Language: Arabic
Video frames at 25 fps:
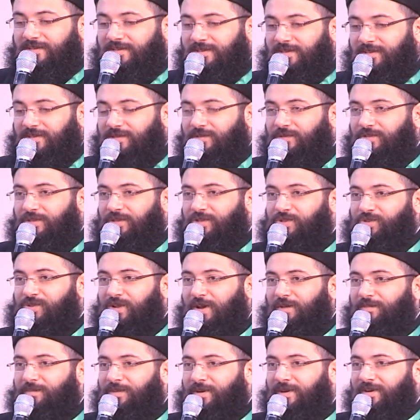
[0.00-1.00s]
سيدنا وتعيش
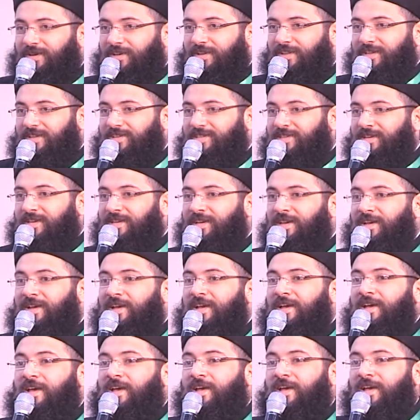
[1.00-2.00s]
تعمر قداستك
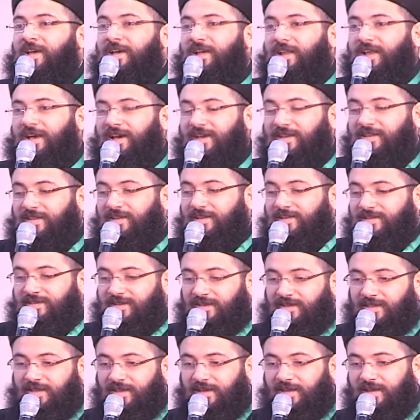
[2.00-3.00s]
الحاجه الثانيه
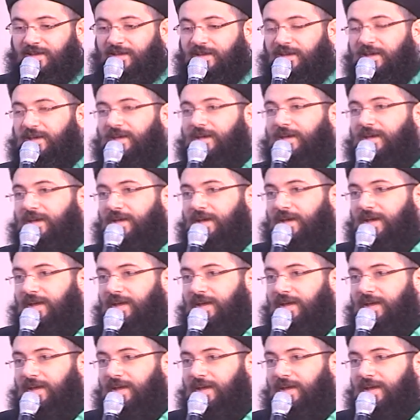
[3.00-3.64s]
سيدنا آه،